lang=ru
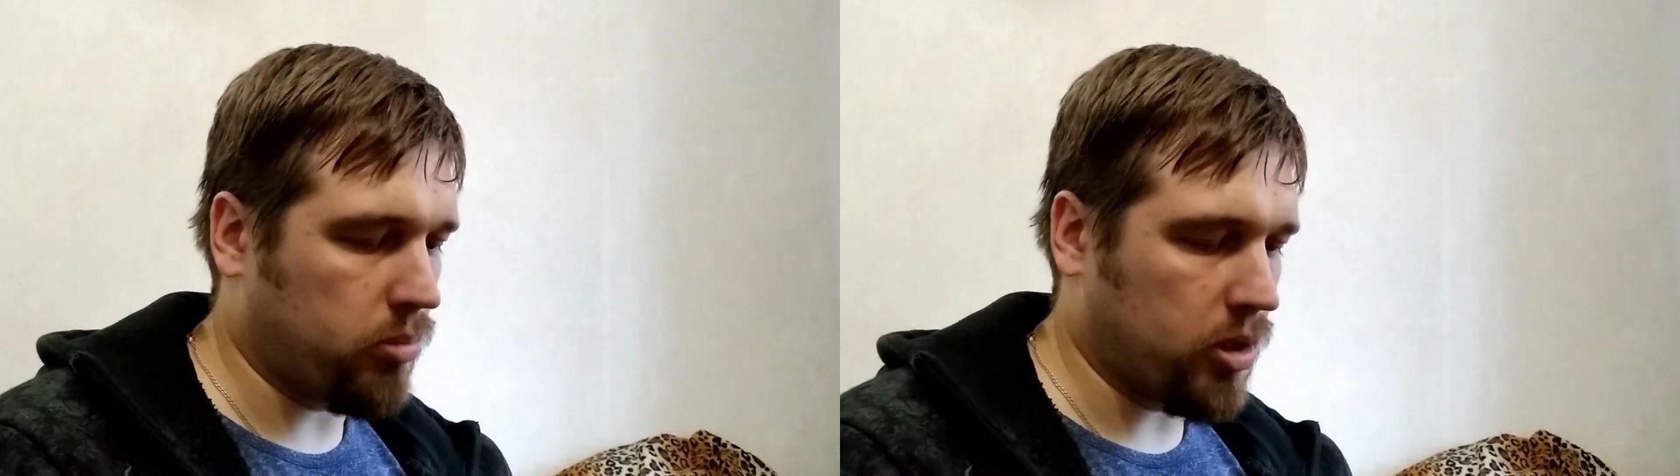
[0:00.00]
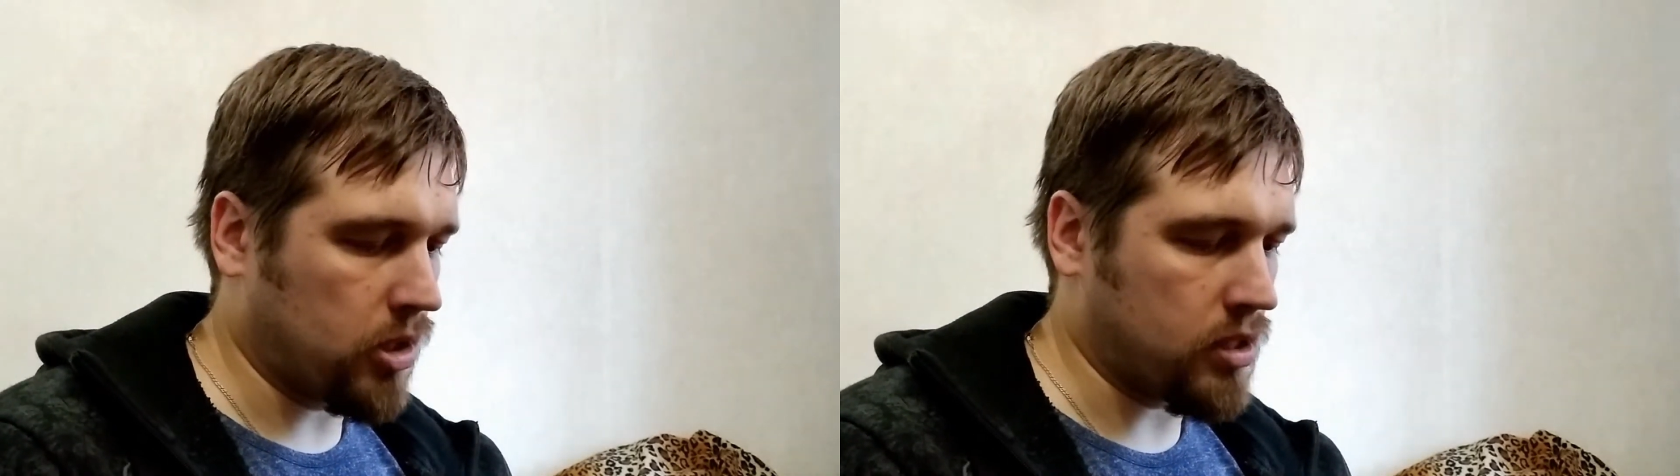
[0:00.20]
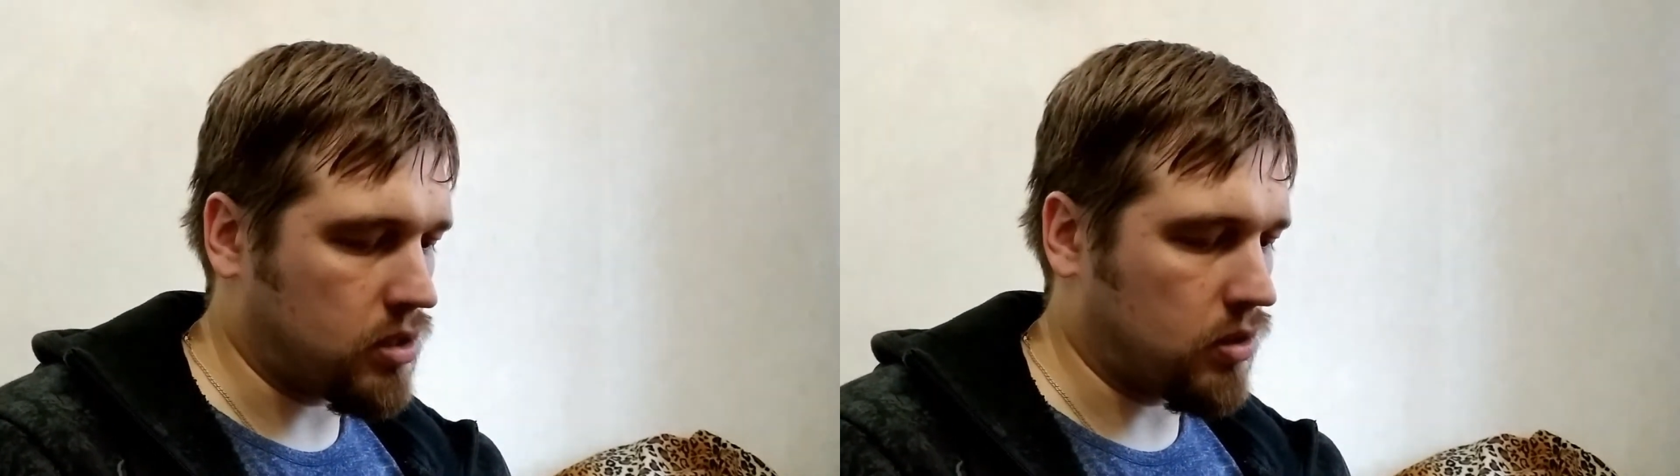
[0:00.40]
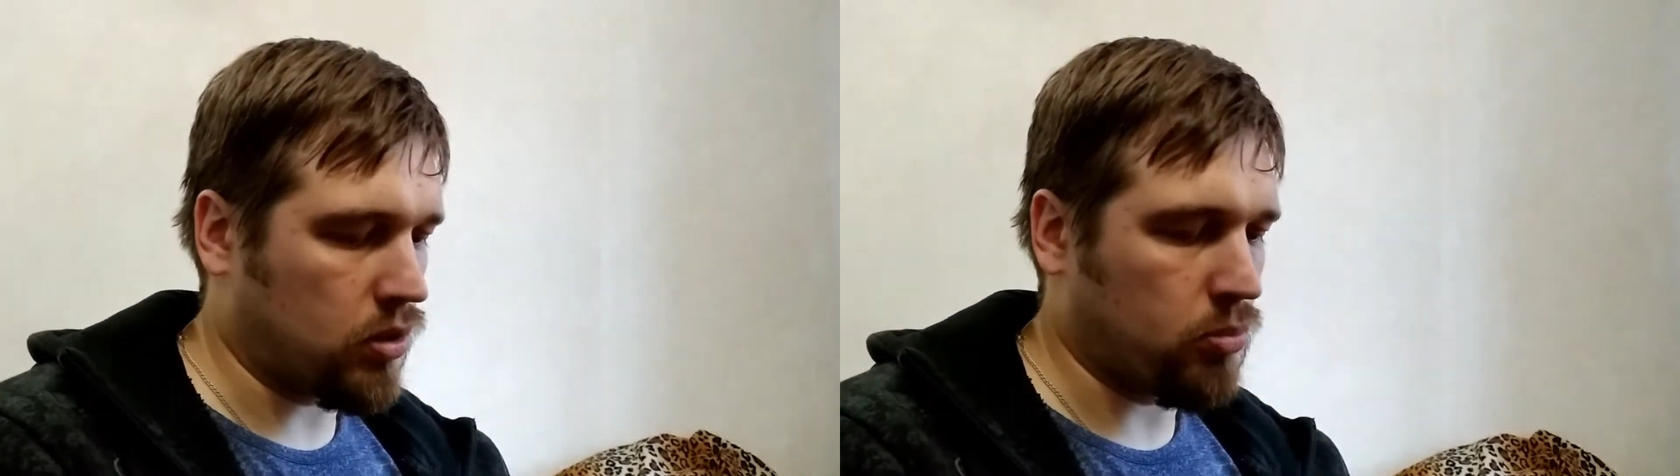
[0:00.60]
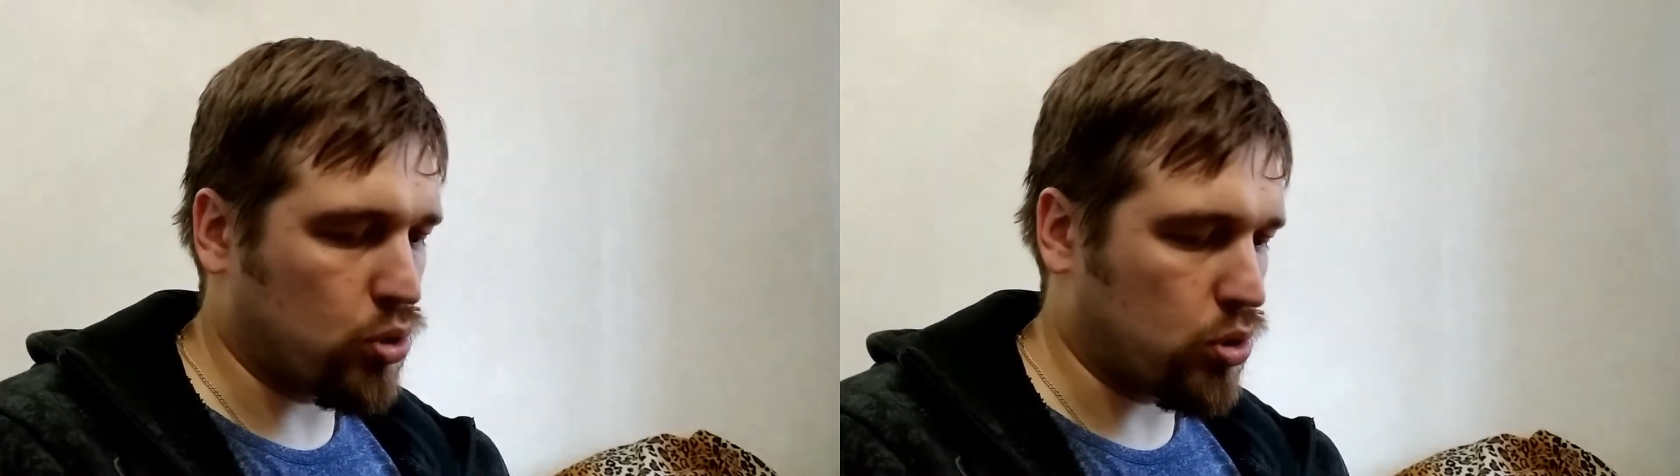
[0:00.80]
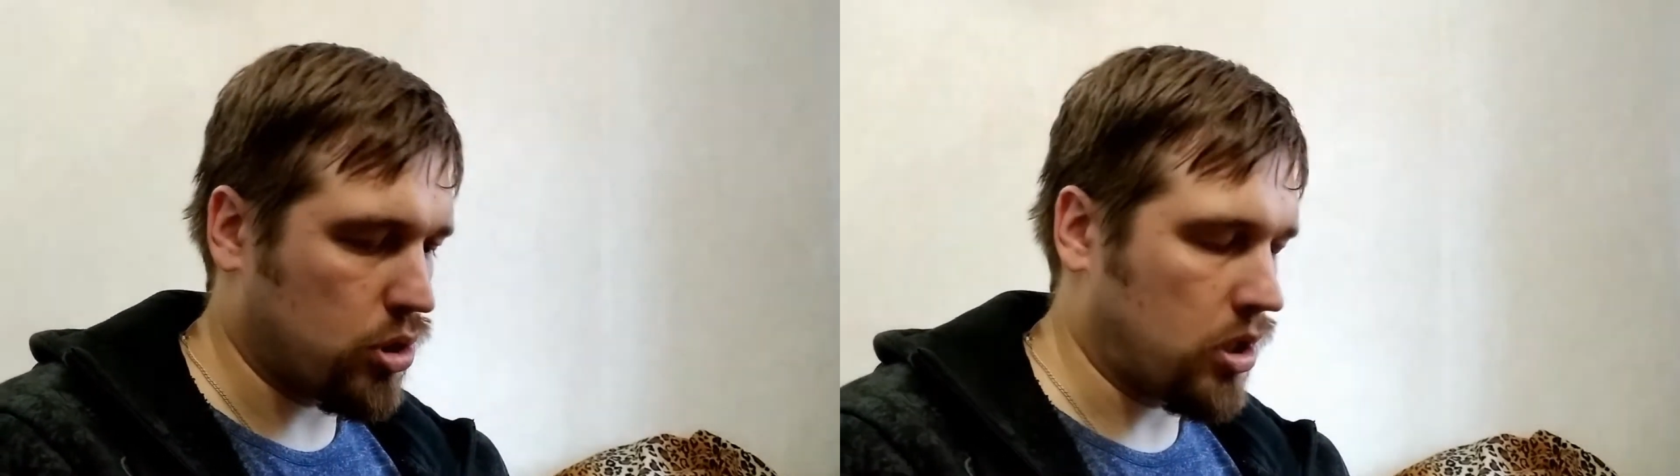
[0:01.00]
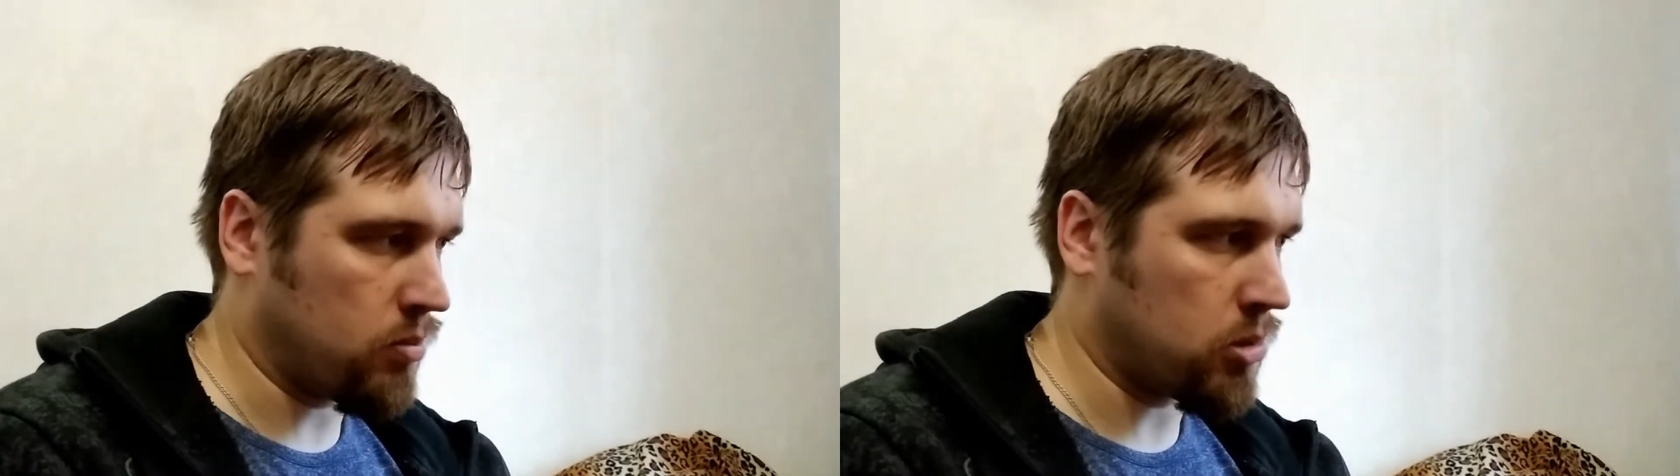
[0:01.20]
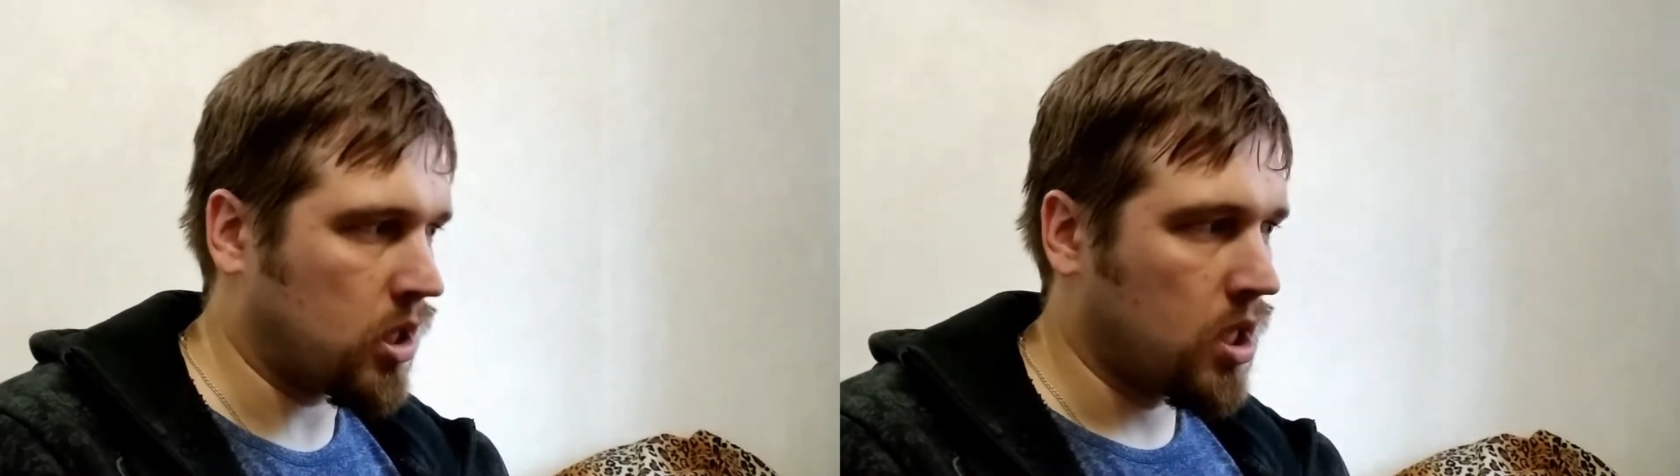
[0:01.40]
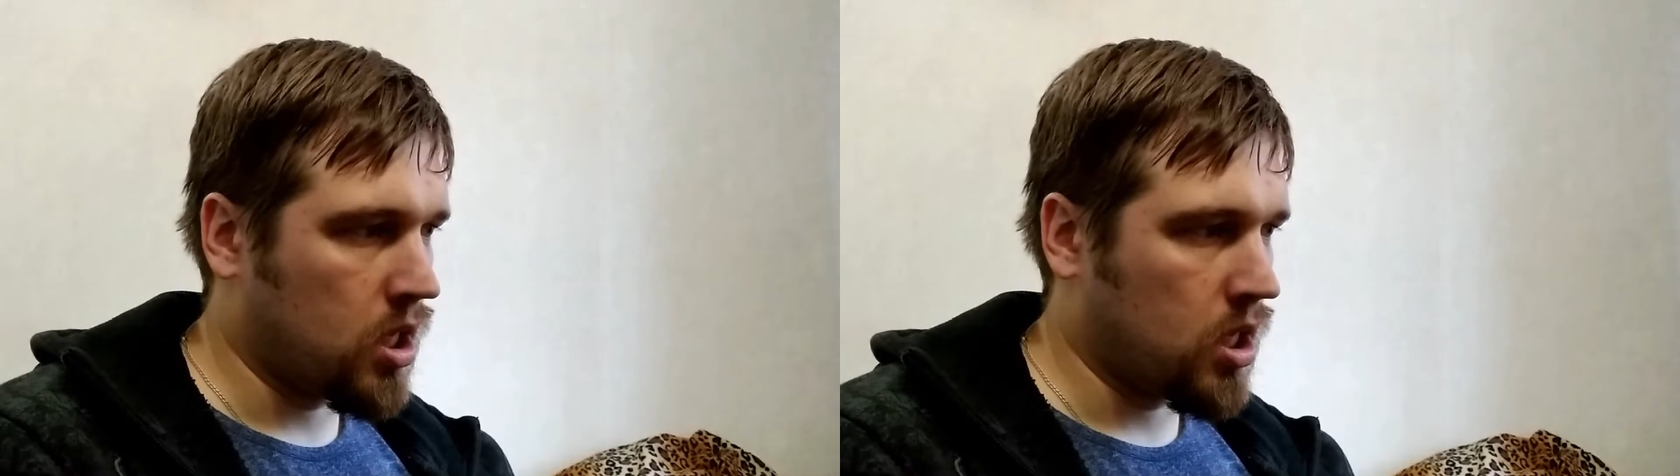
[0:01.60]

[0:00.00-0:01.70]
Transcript: при мне астрономии уж точно не было.